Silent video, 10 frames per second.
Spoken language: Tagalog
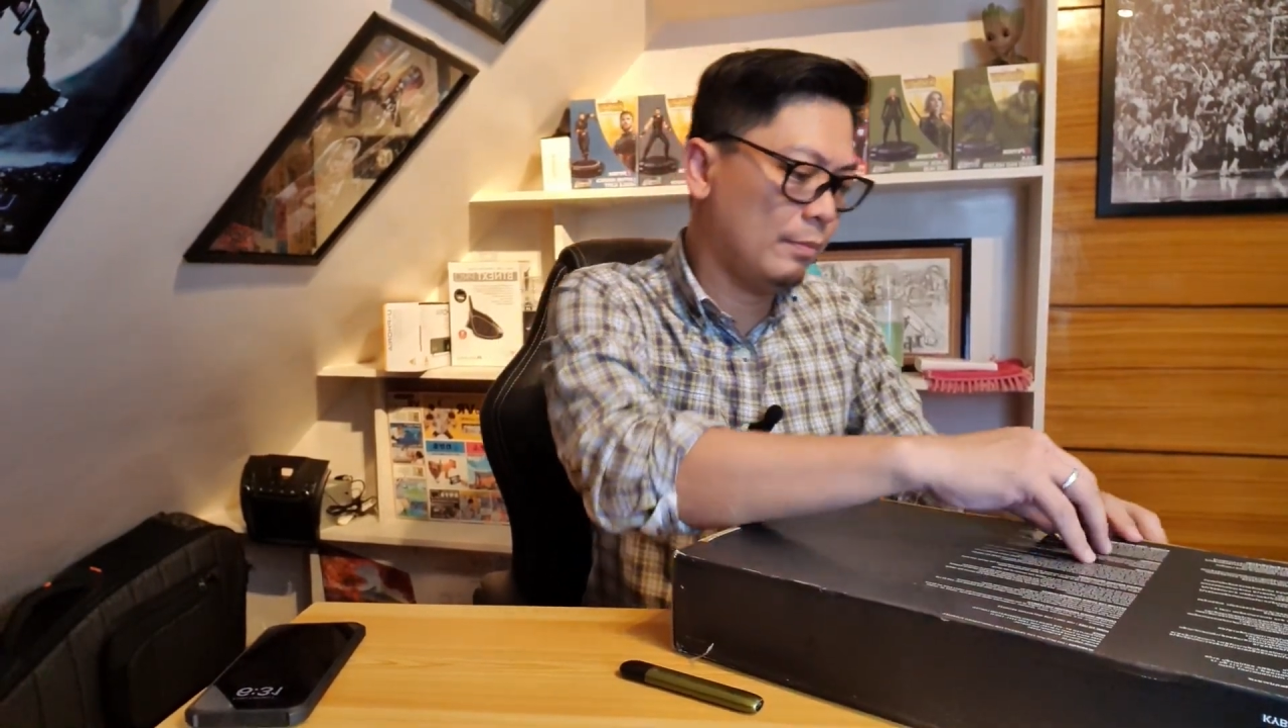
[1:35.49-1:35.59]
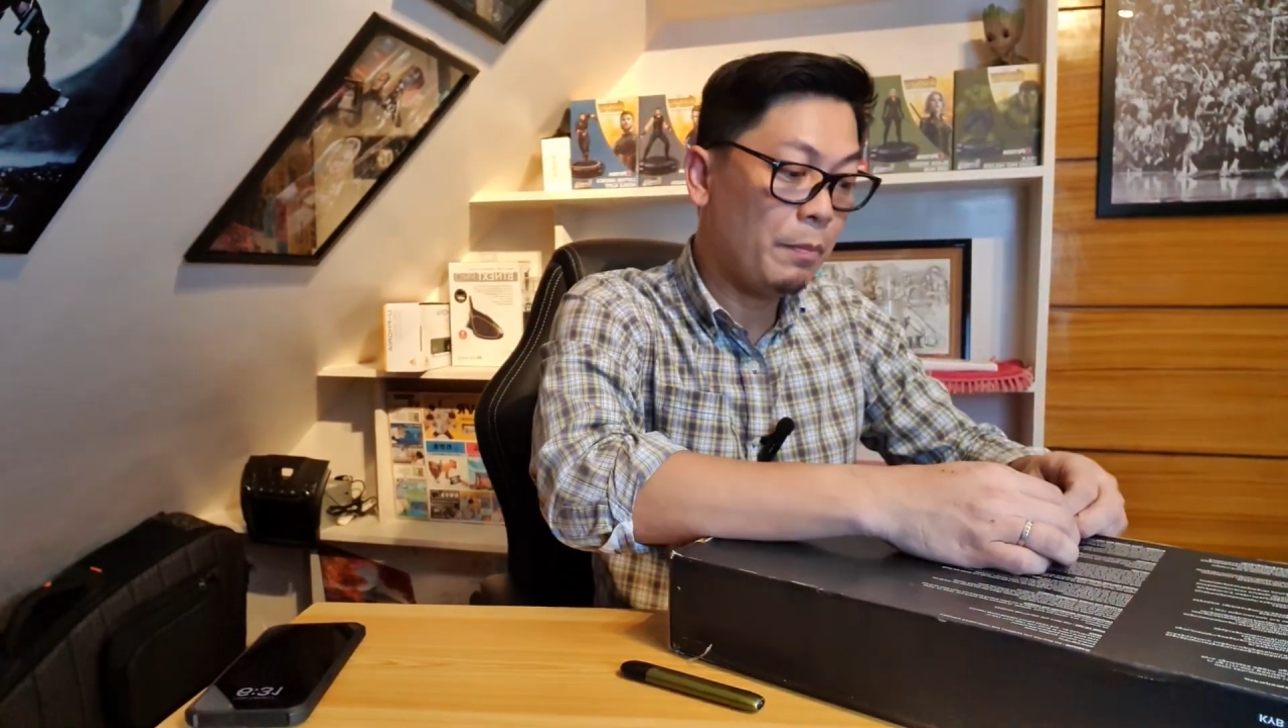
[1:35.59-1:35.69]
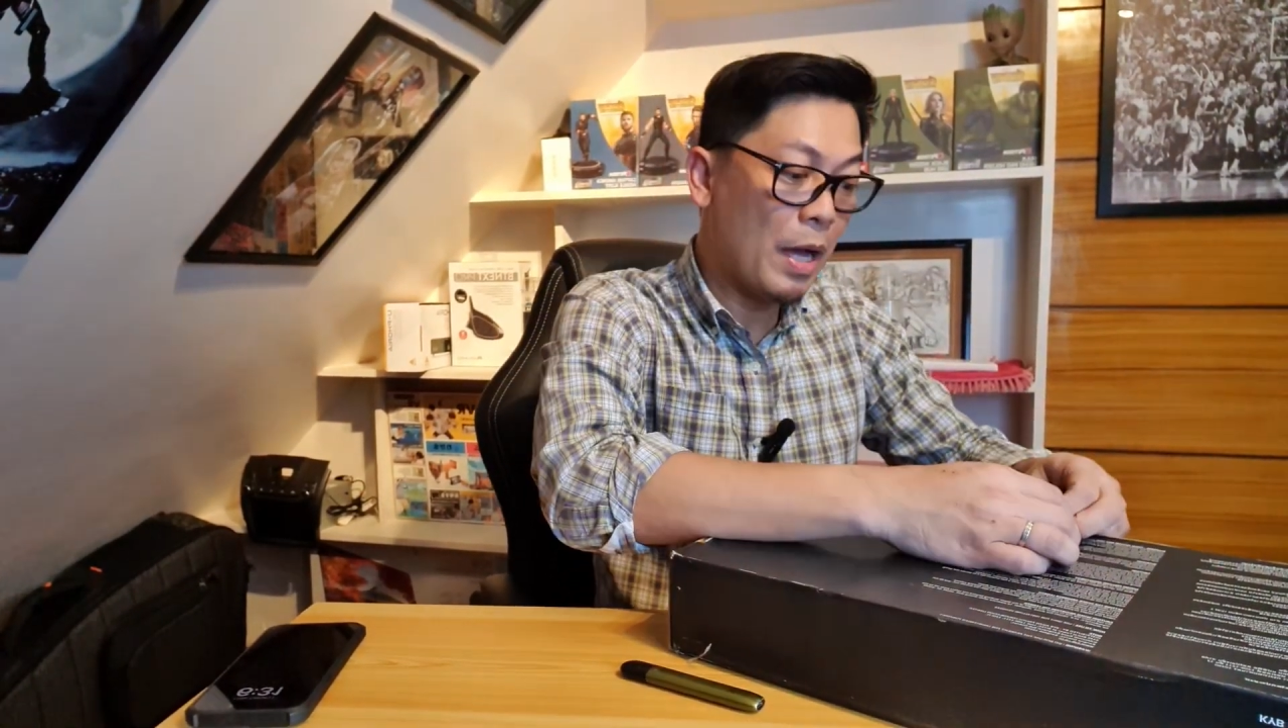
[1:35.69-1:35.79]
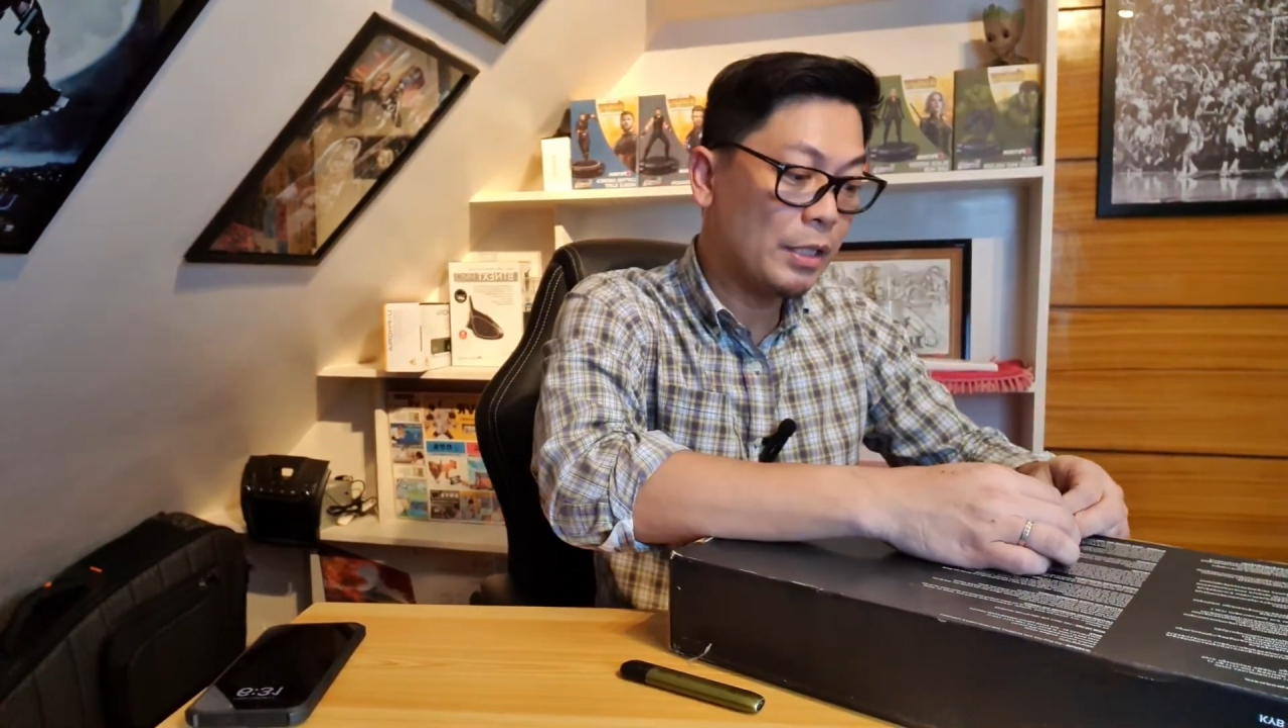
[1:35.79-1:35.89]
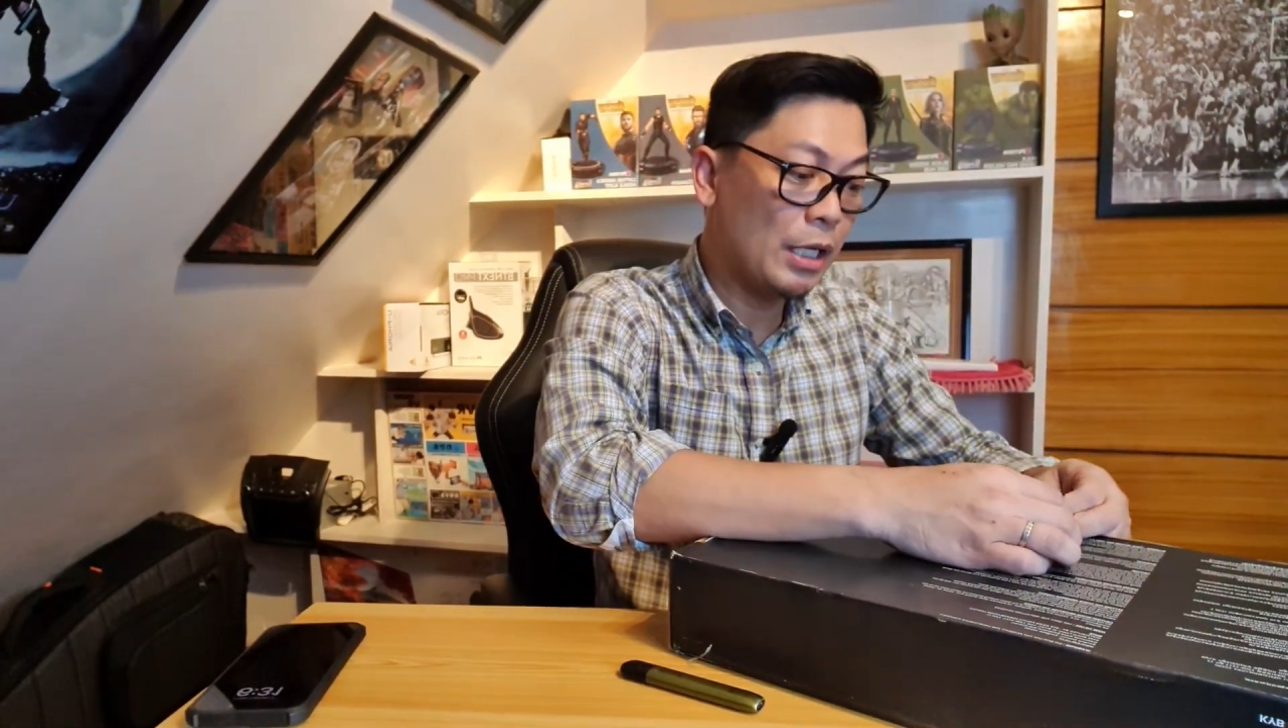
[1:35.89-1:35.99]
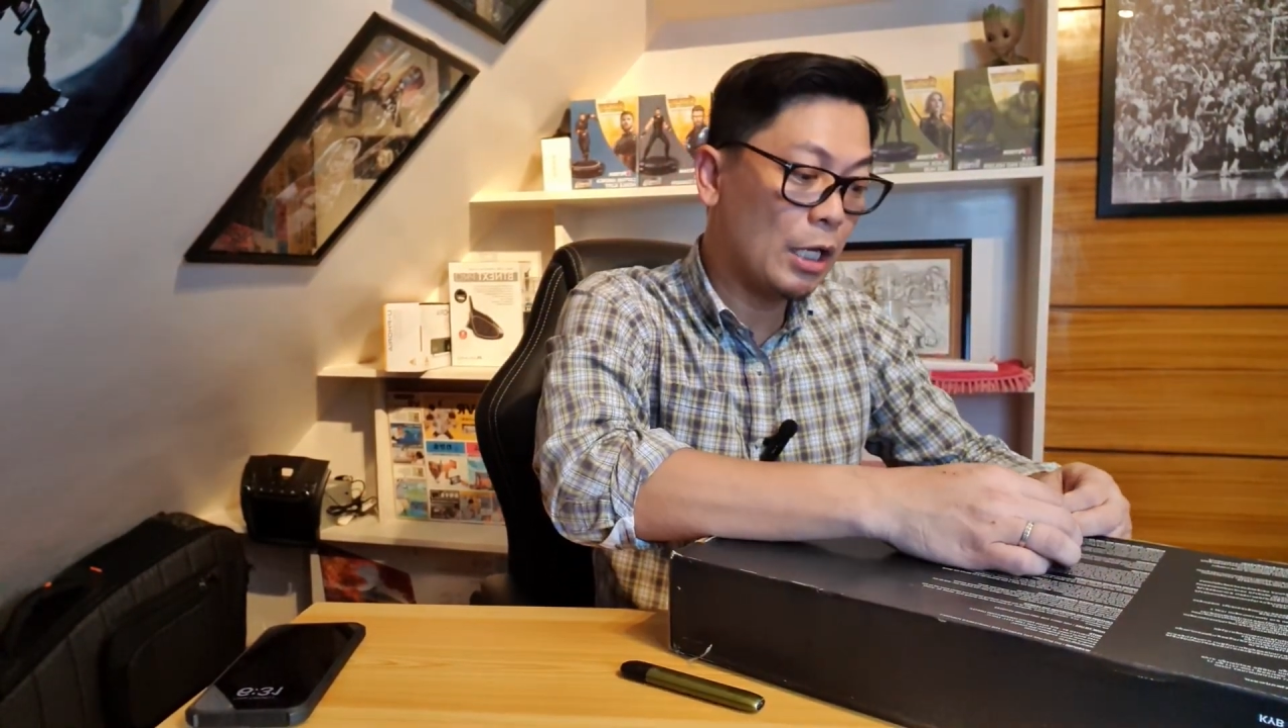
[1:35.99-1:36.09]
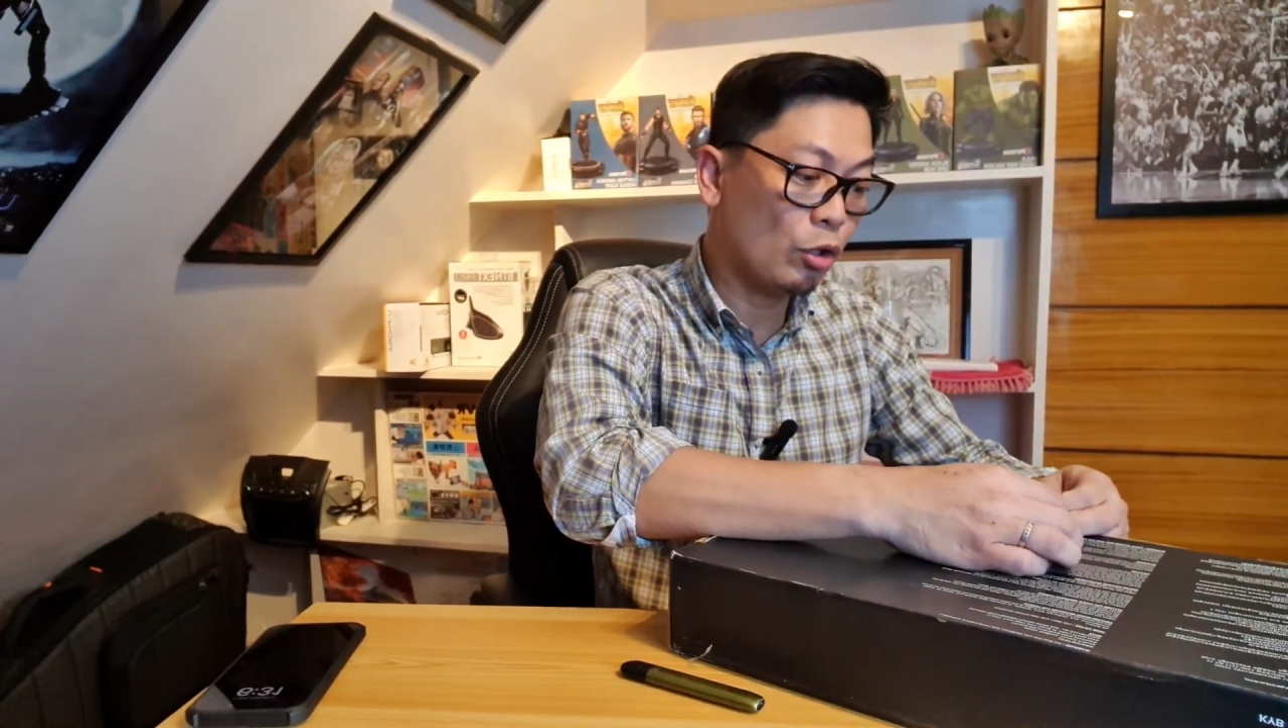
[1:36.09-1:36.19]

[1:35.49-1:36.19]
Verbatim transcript: unboxing